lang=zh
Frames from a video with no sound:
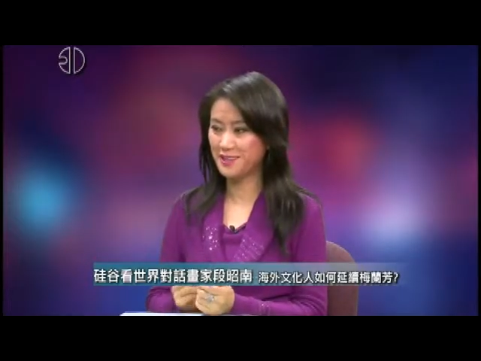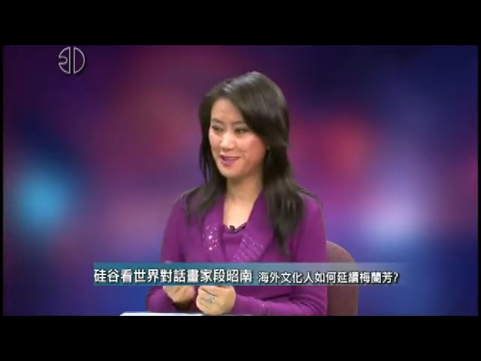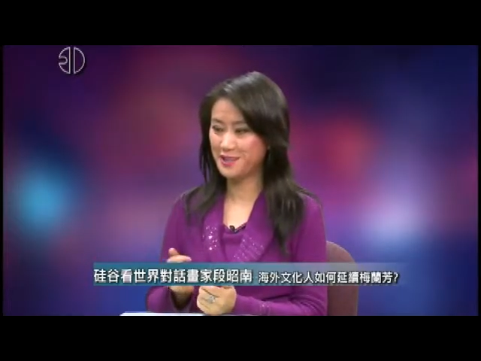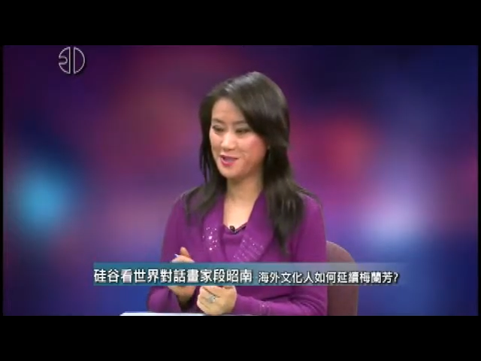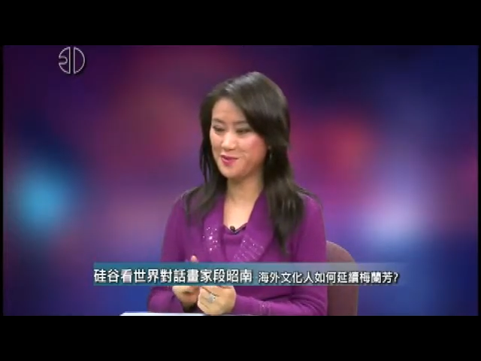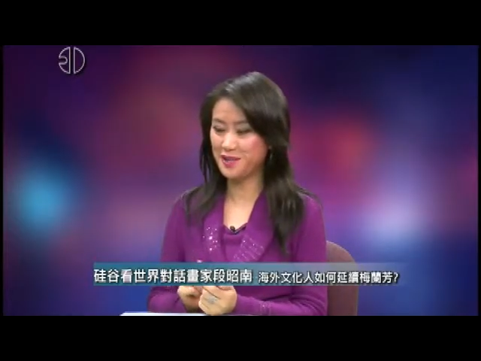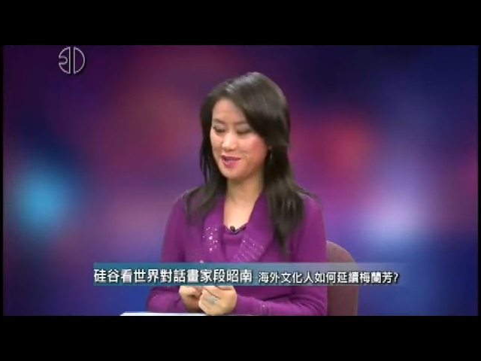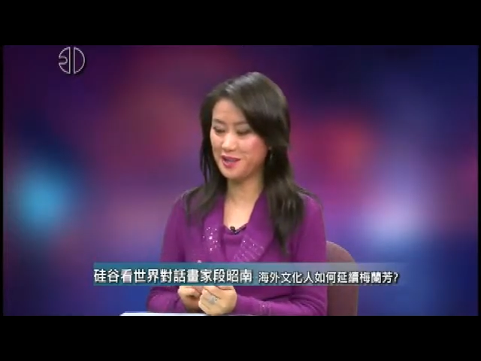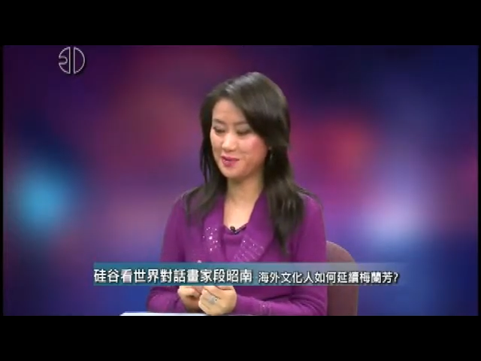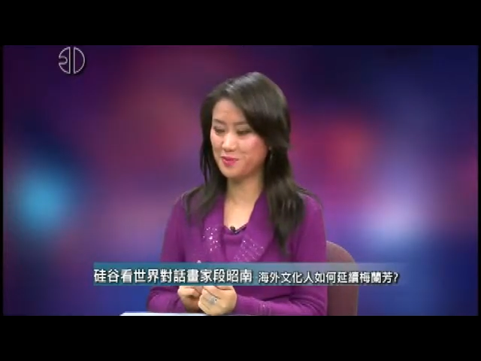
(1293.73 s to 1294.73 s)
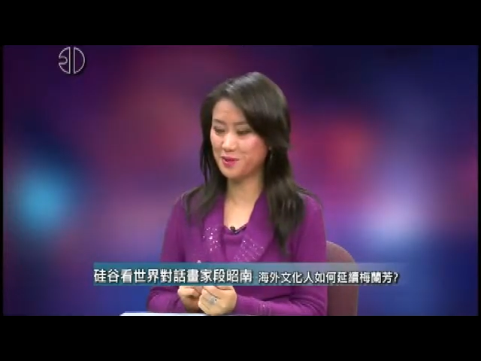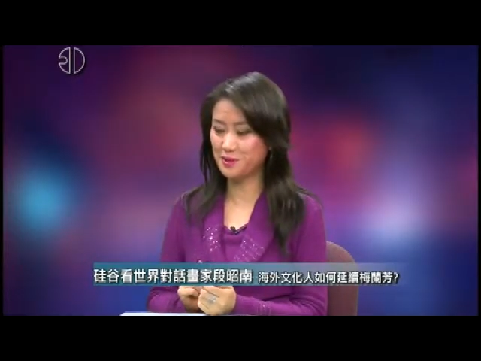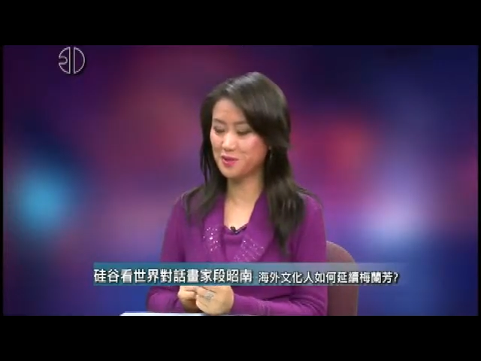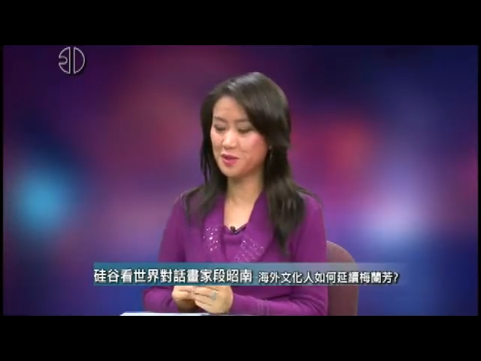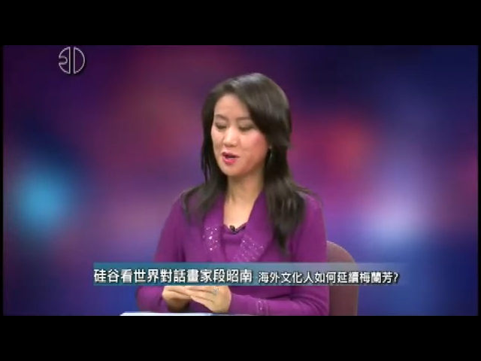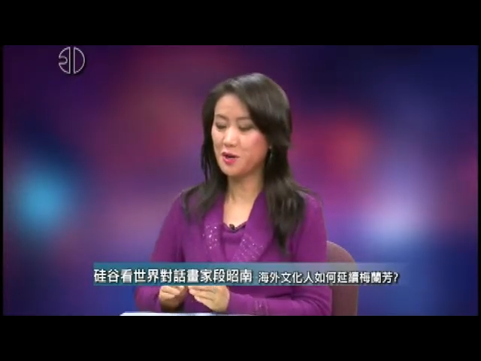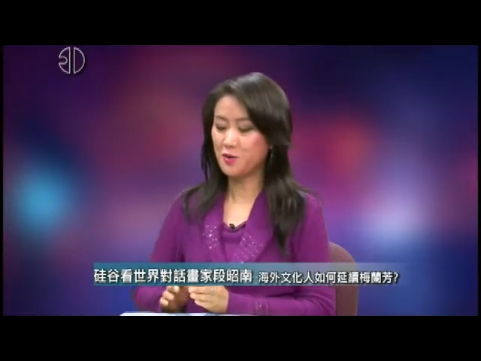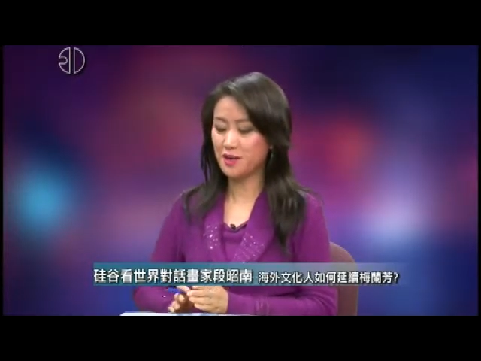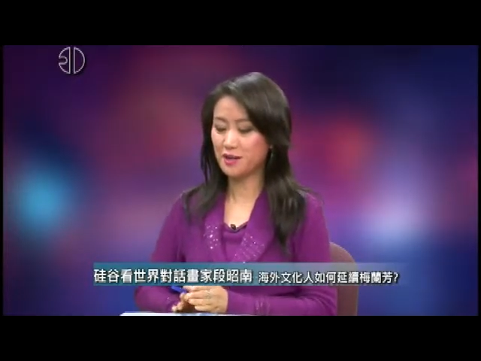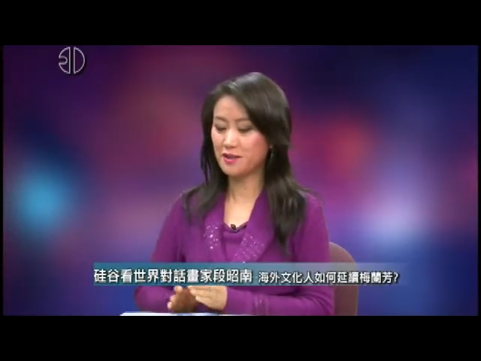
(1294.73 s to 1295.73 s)
也是我很好的朋友。就是
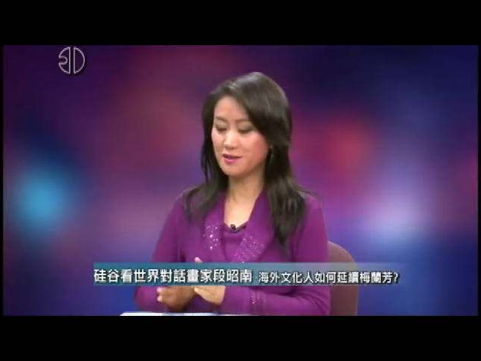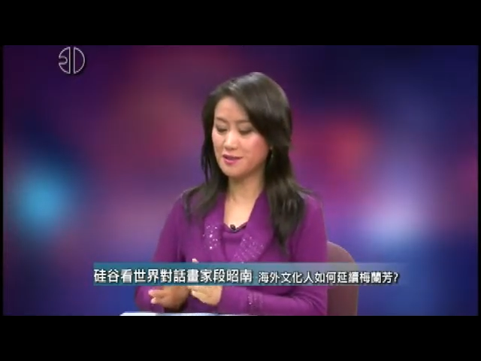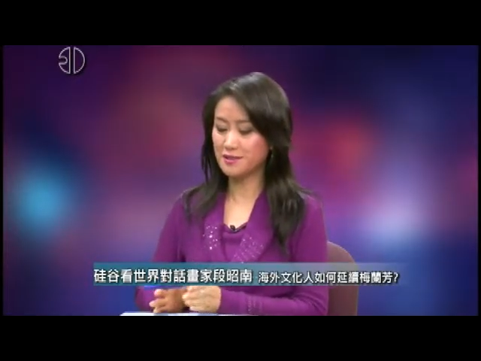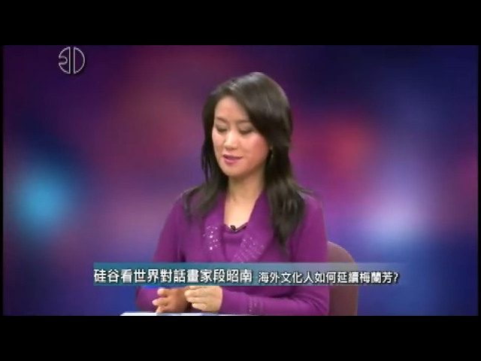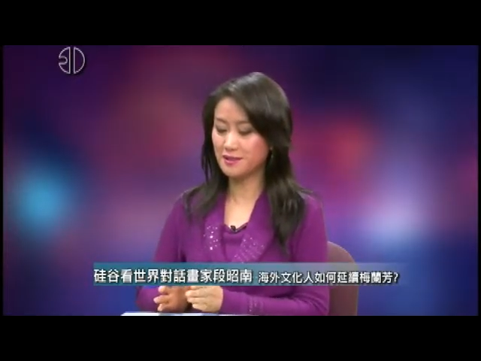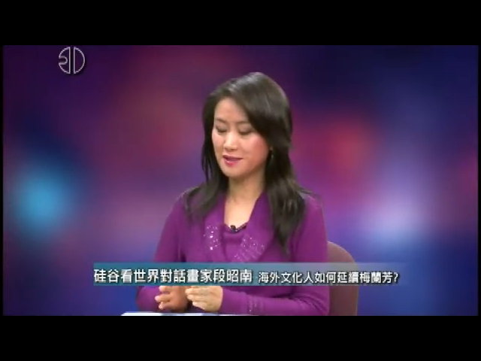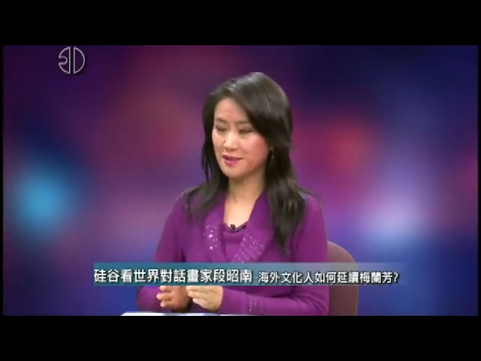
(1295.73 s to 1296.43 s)
我看到一些人，